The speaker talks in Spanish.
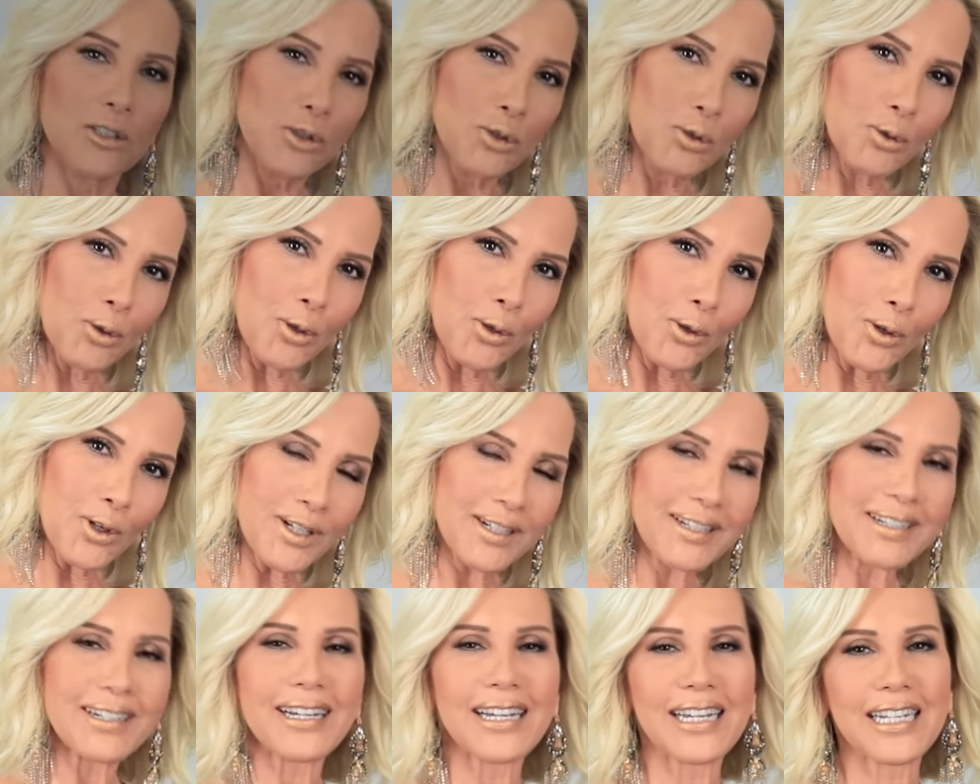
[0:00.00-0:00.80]
Tu
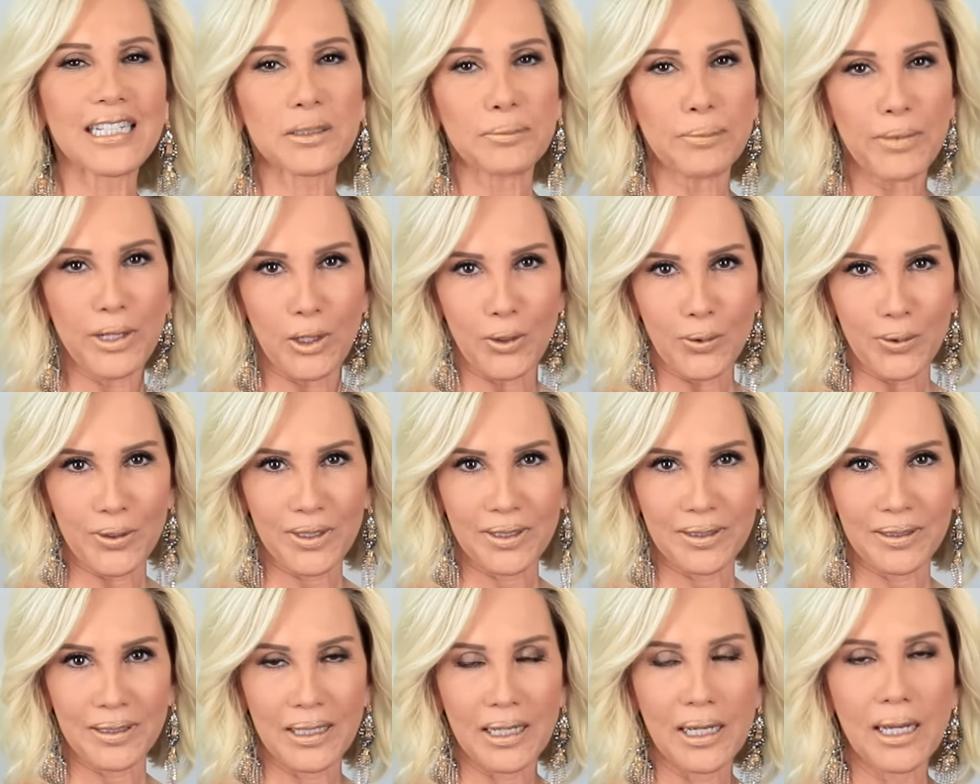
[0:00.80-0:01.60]
look es mi
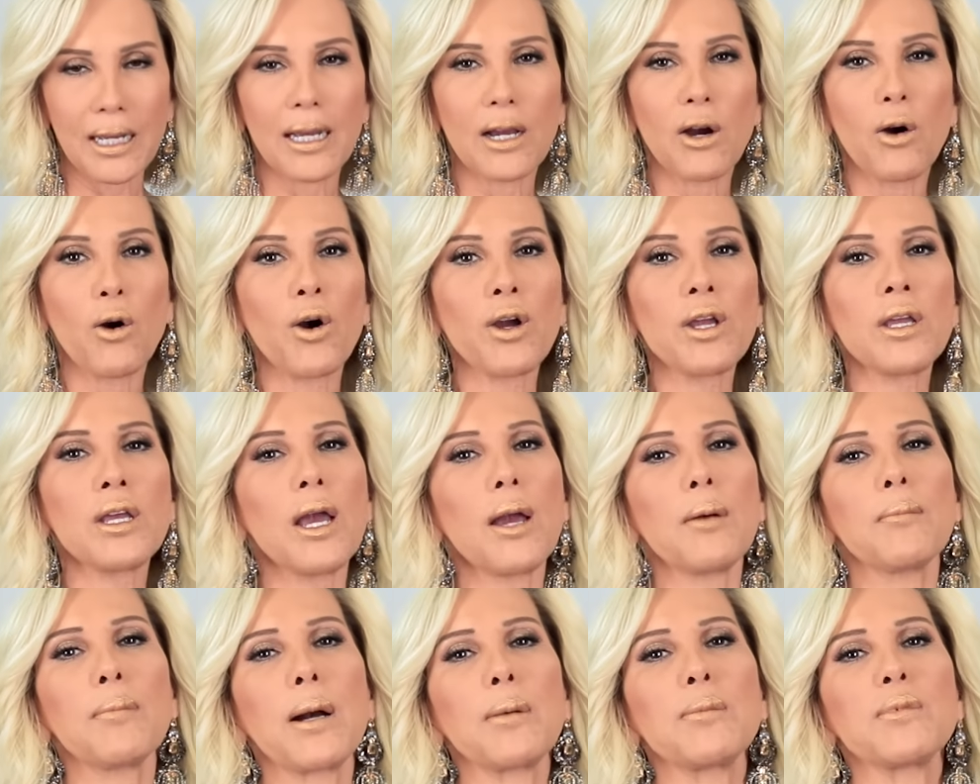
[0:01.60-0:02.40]
look. Hoy
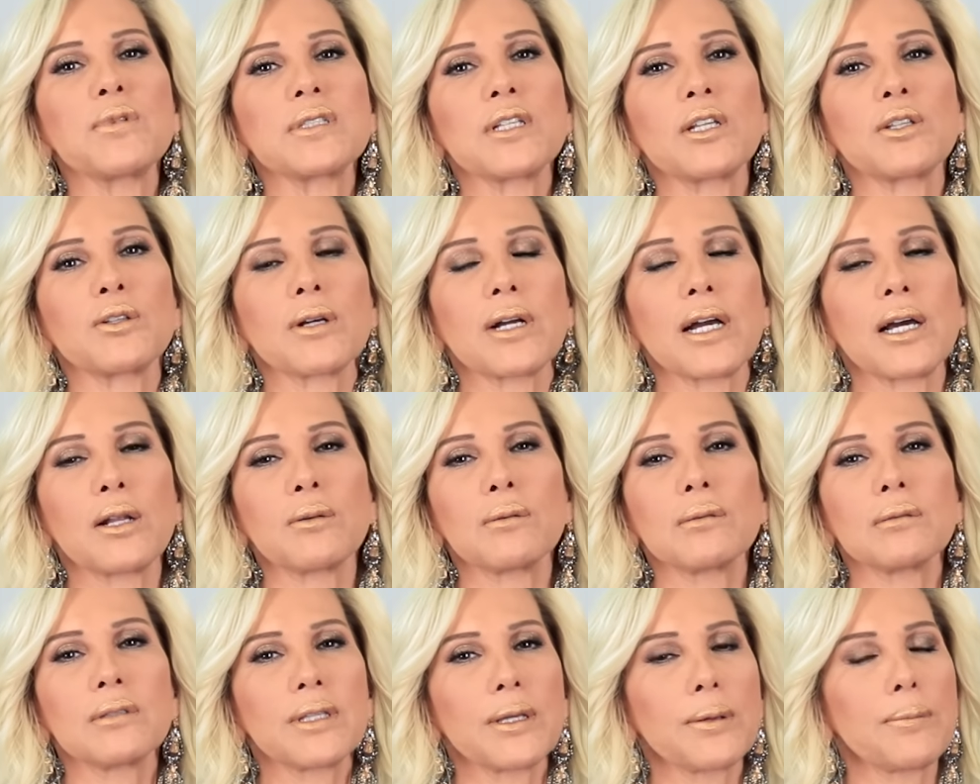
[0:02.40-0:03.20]
vamos a
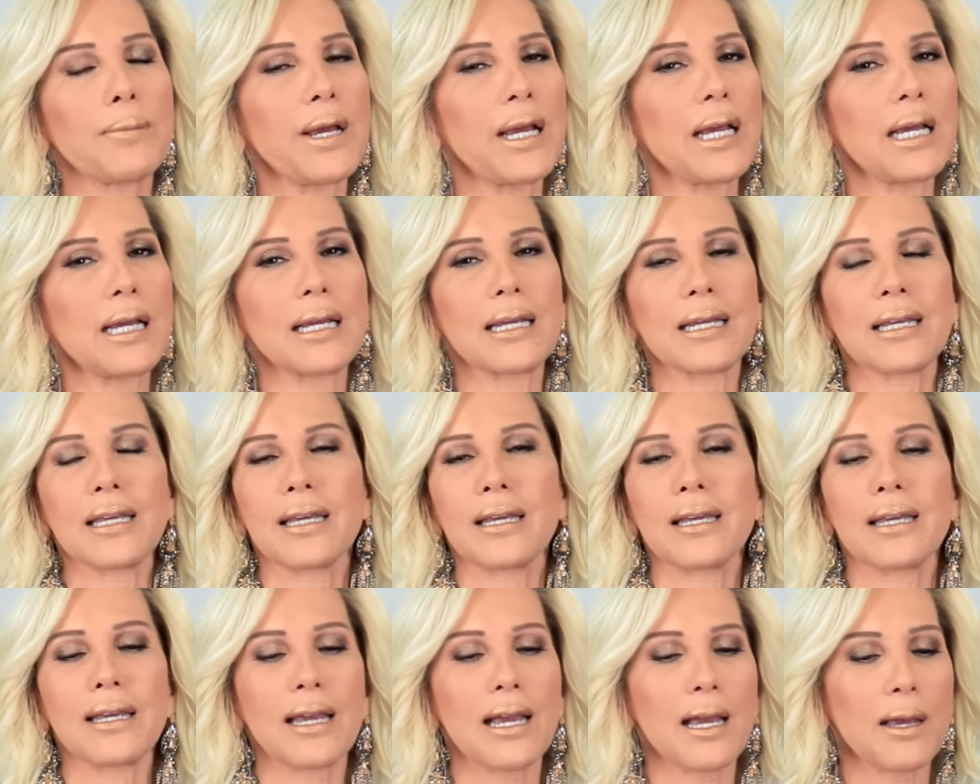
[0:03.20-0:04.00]
tocar un tema
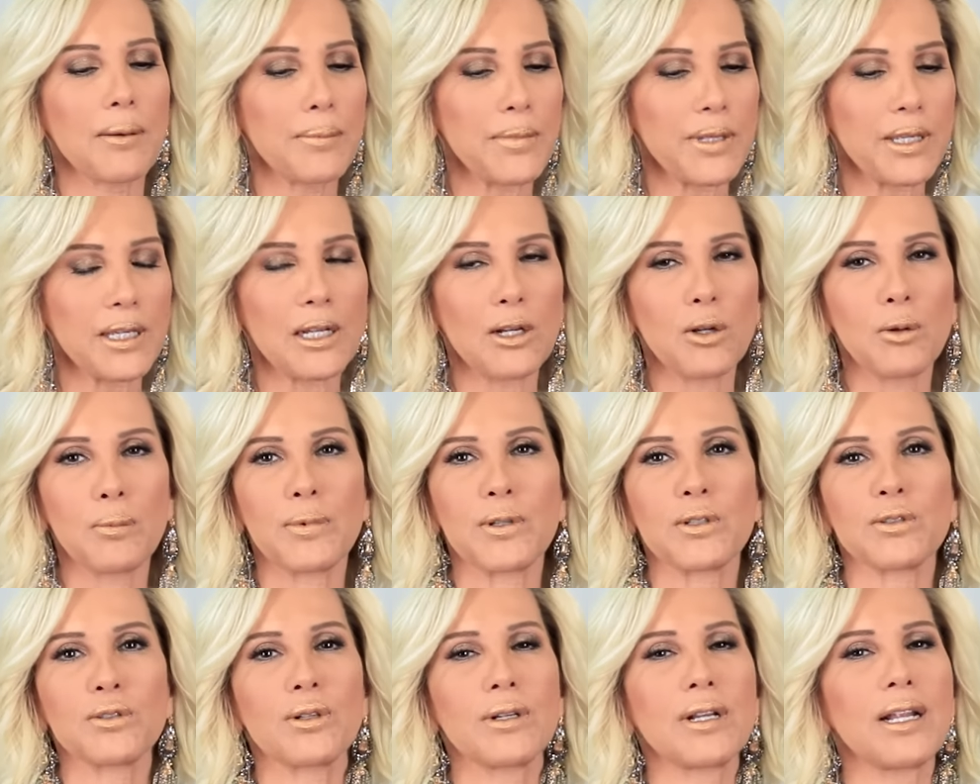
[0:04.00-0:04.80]
que a mí en lo
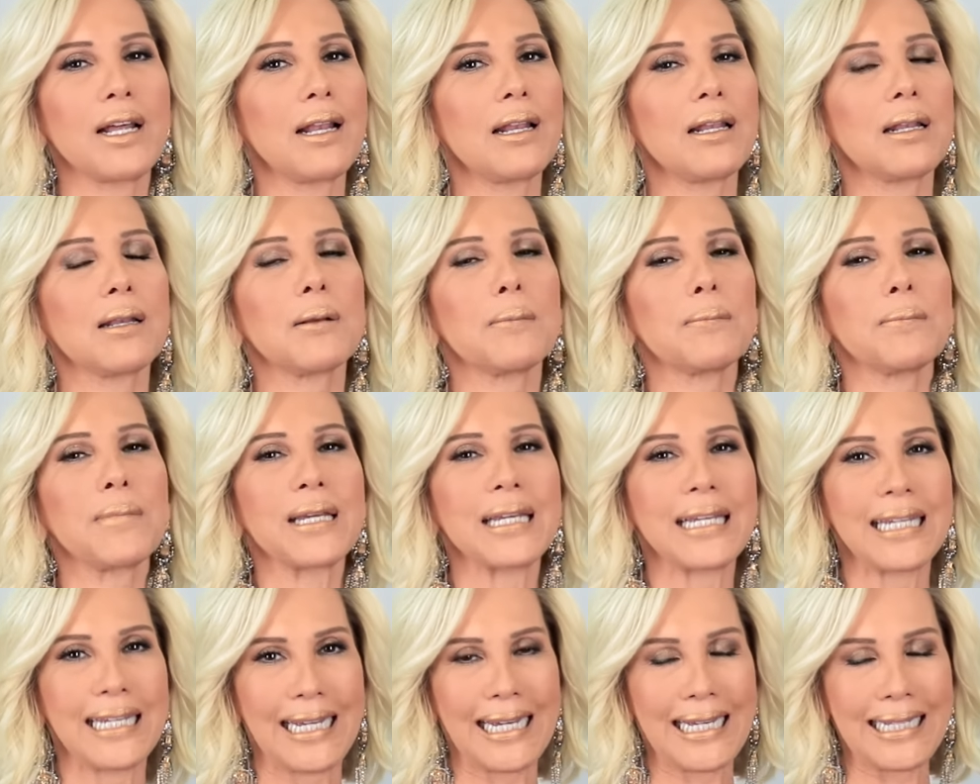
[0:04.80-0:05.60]
personal
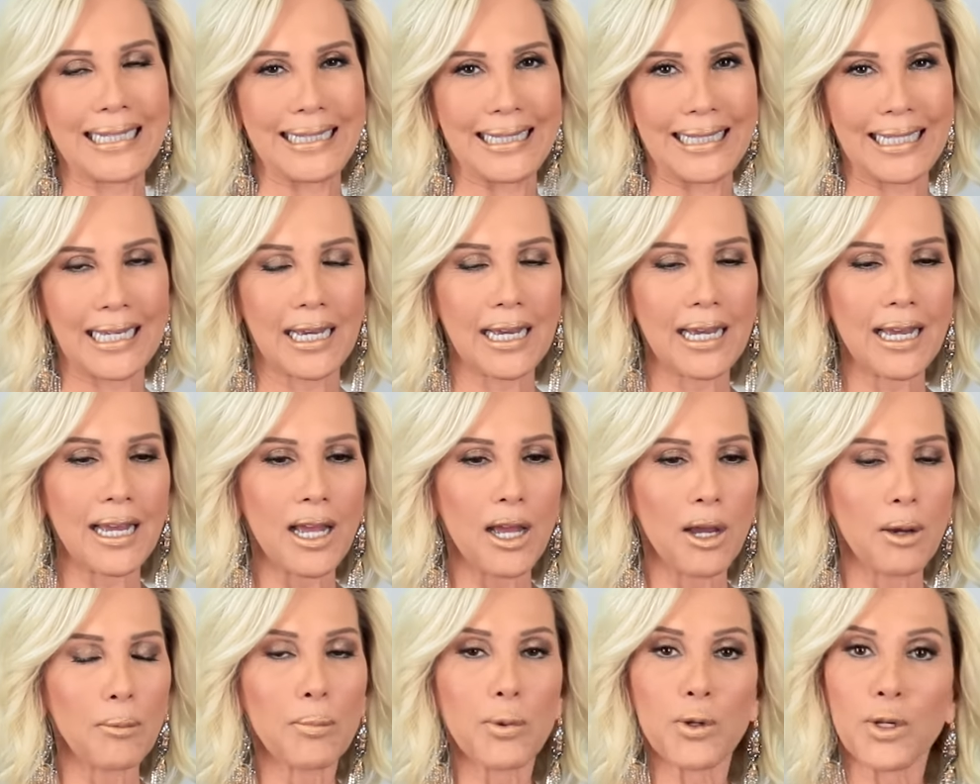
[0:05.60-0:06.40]
me encanta.
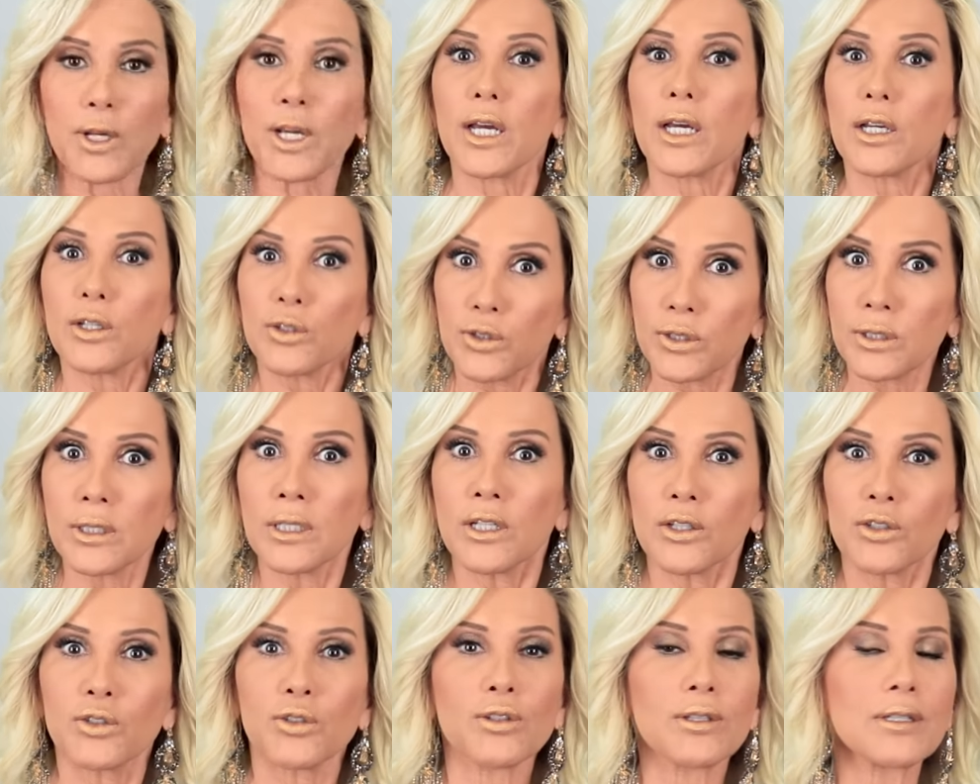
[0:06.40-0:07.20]
Porque
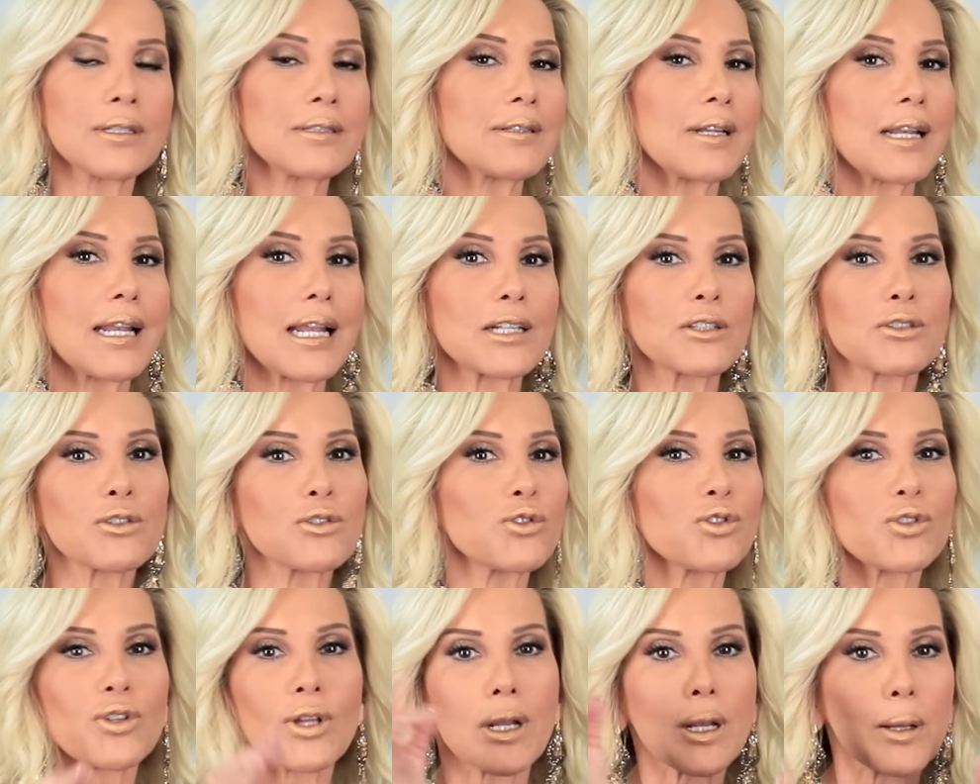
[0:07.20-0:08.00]
sí, yo desde las
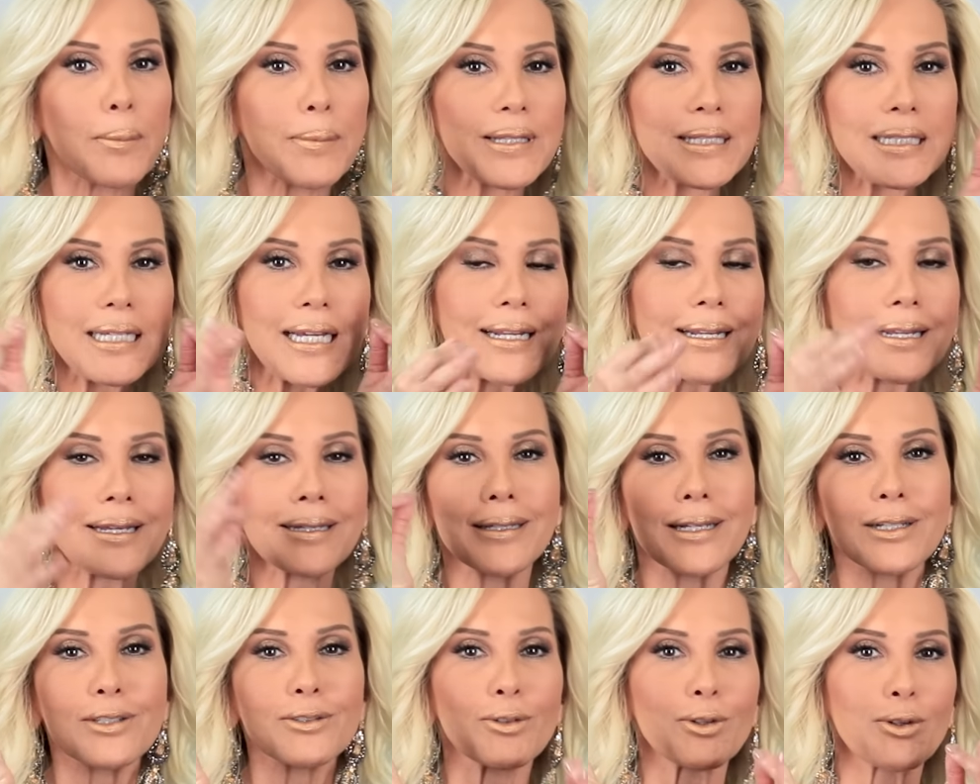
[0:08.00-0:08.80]
8 de la
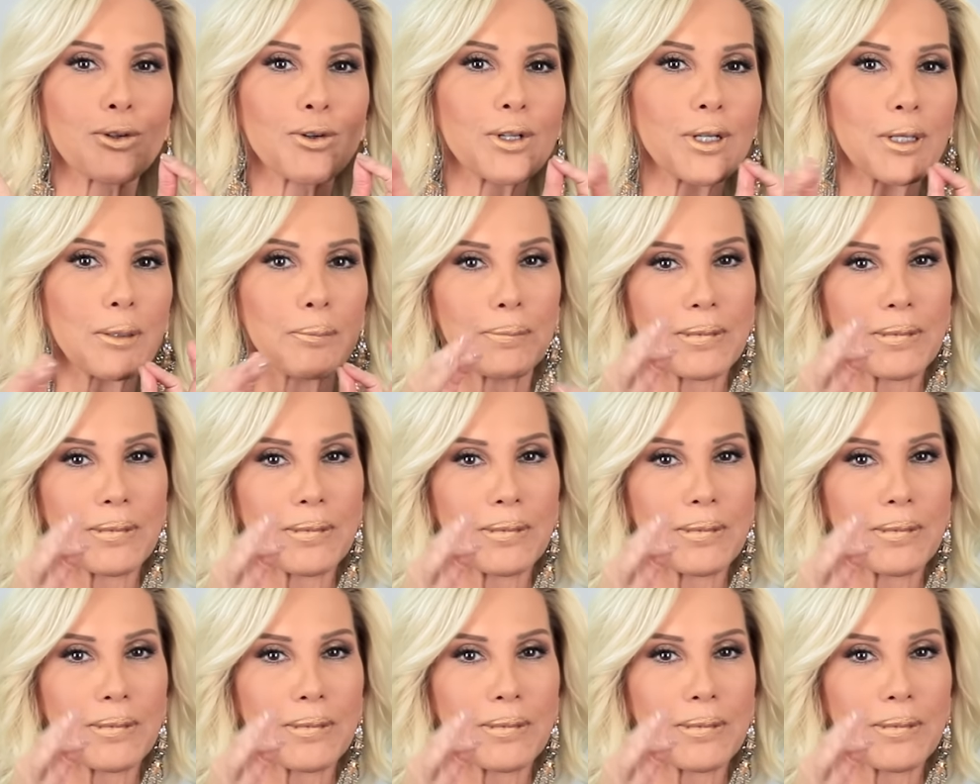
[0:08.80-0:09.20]
mañana ya estoy con el